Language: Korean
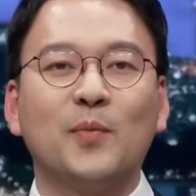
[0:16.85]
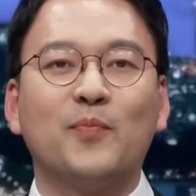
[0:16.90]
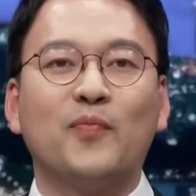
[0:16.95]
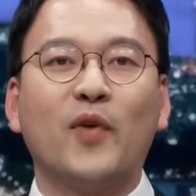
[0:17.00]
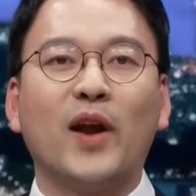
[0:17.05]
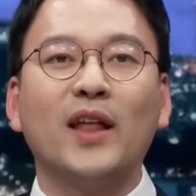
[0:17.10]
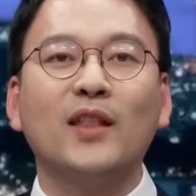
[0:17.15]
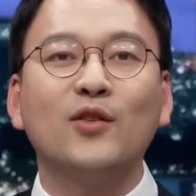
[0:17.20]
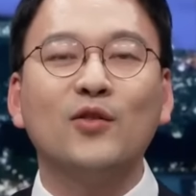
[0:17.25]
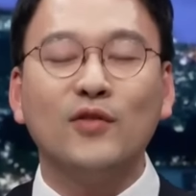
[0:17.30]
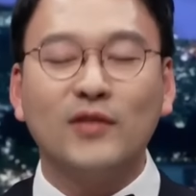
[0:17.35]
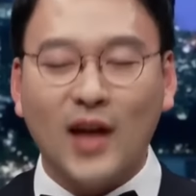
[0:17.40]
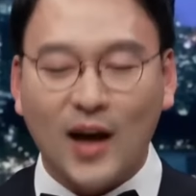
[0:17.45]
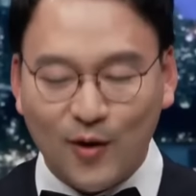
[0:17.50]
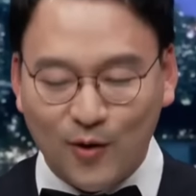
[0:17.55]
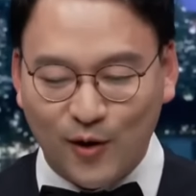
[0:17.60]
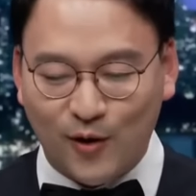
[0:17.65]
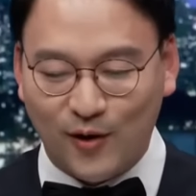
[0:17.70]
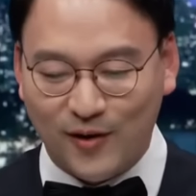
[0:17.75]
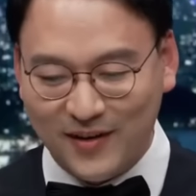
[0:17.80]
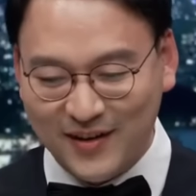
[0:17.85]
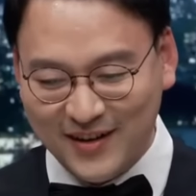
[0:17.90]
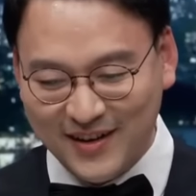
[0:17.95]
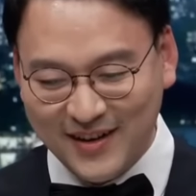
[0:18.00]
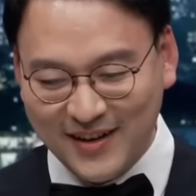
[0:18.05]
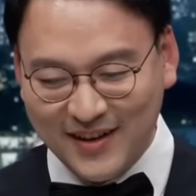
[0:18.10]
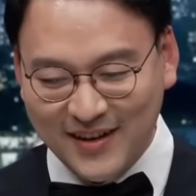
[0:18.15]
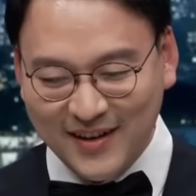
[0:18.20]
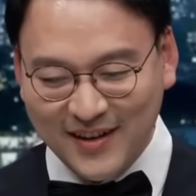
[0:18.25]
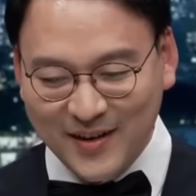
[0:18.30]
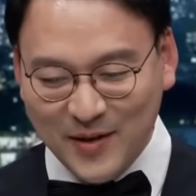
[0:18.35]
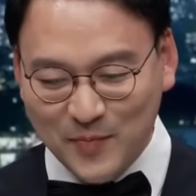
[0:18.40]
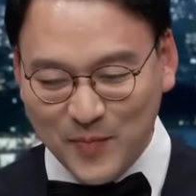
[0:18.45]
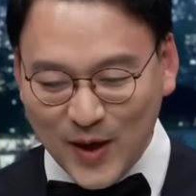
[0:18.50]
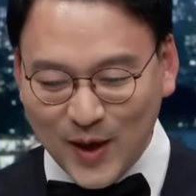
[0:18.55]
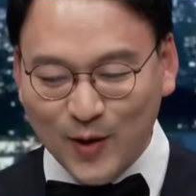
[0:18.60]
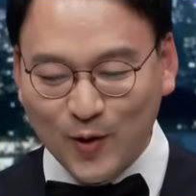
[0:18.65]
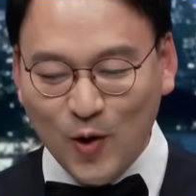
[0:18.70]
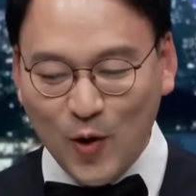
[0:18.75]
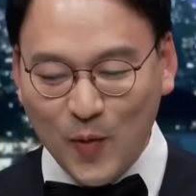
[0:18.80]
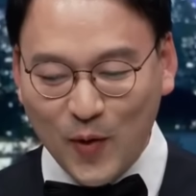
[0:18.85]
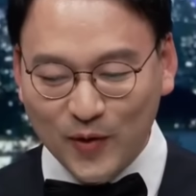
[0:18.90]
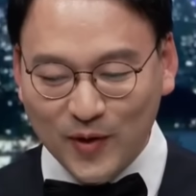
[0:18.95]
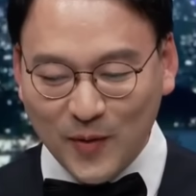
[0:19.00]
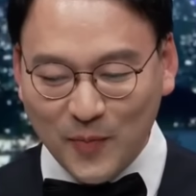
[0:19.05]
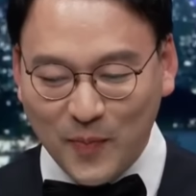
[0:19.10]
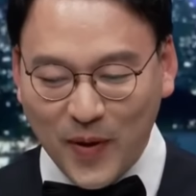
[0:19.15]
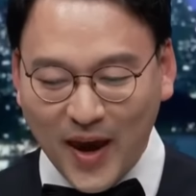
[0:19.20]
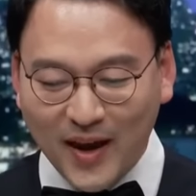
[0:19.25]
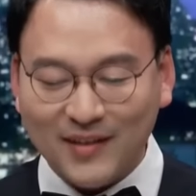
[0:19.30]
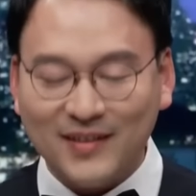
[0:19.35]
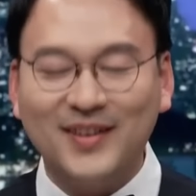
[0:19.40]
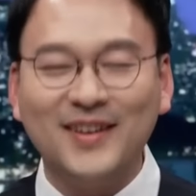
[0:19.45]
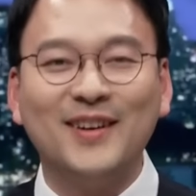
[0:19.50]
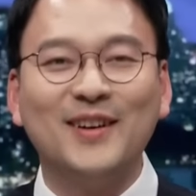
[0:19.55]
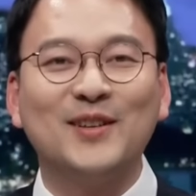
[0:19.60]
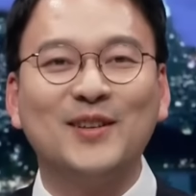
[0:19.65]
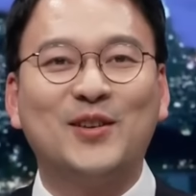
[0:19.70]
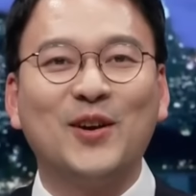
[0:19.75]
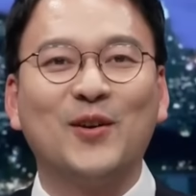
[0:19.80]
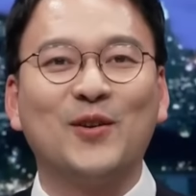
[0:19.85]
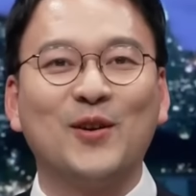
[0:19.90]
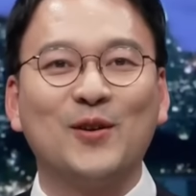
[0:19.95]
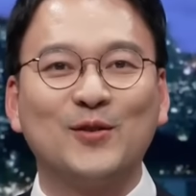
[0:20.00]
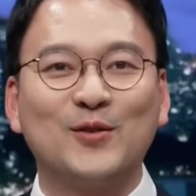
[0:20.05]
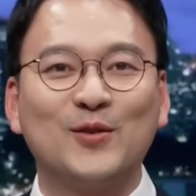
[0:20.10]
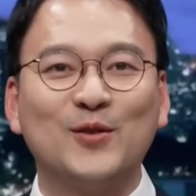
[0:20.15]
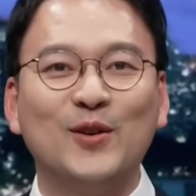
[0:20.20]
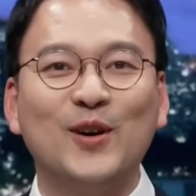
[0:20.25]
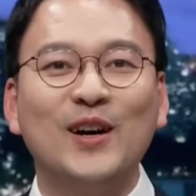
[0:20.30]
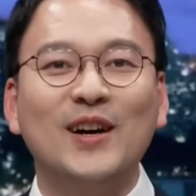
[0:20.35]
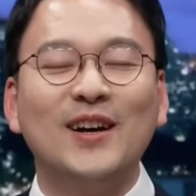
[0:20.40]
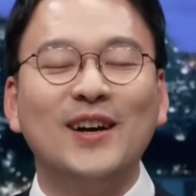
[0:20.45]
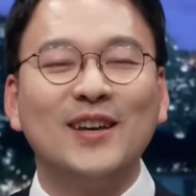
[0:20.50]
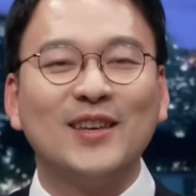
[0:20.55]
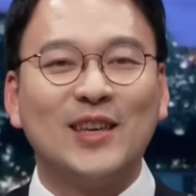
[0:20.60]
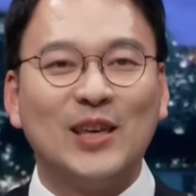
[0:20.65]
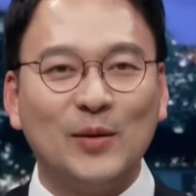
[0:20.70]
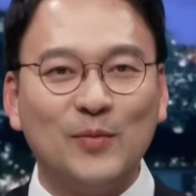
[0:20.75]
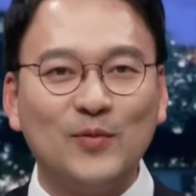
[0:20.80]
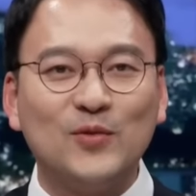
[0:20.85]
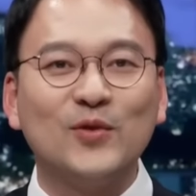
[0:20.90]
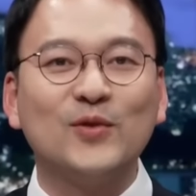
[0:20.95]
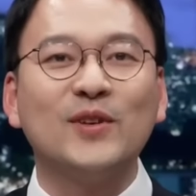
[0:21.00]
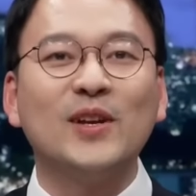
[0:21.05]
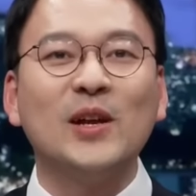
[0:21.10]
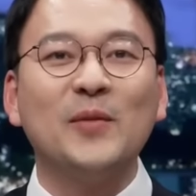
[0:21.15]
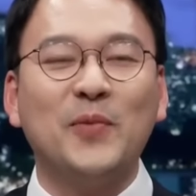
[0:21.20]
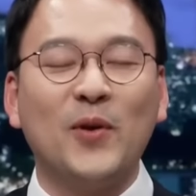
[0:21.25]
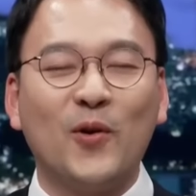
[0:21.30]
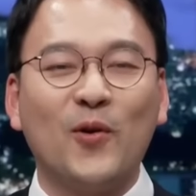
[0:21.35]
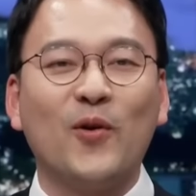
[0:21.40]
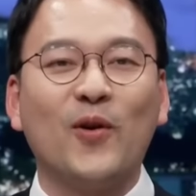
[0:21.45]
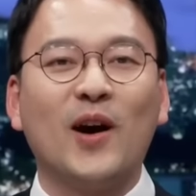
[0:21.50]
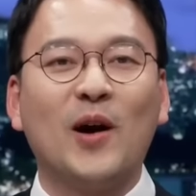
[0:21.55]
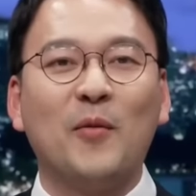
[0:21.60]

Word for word: 브랜뉴 단골 믿고 보는 팩트 저격수 김준일 평론가